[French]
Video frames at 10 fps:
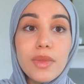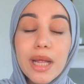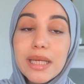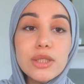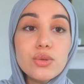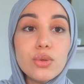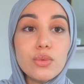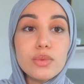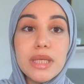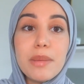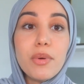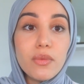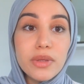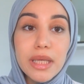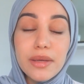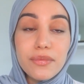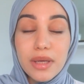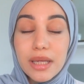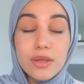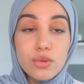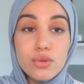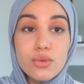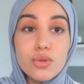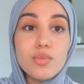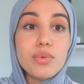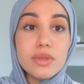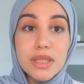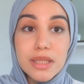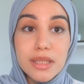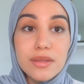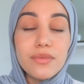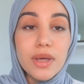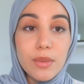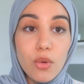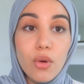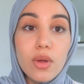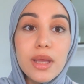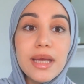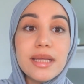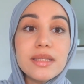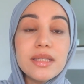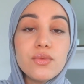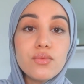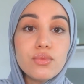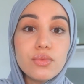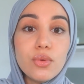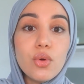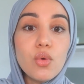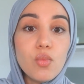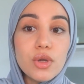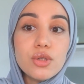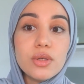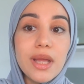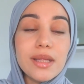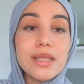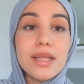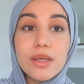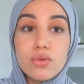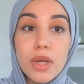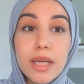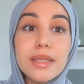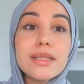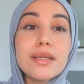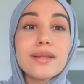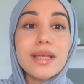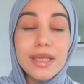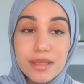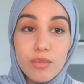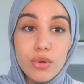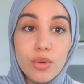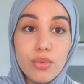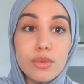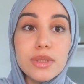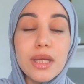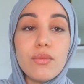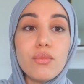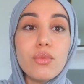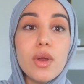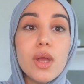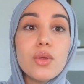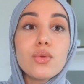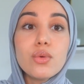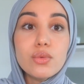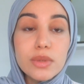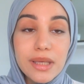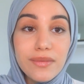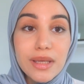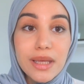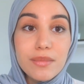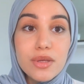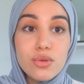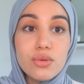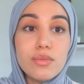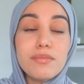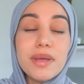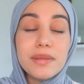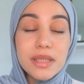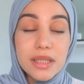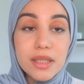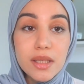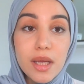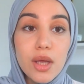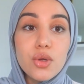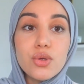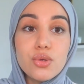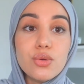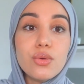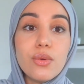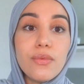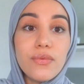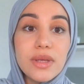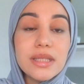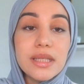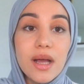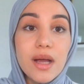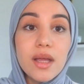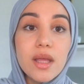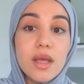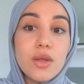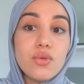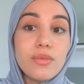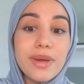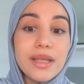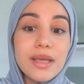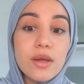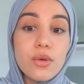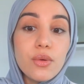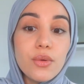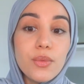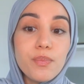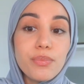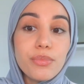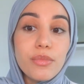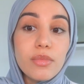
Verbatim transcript: Les jours où vous n'avez pas envie de faire quelque chose, pensez-y vraiment. Dites-vous, au moins je garde cette régularité, c'est très important pour le cerveau de conserver une habitude, même si je fais ça de manière euh,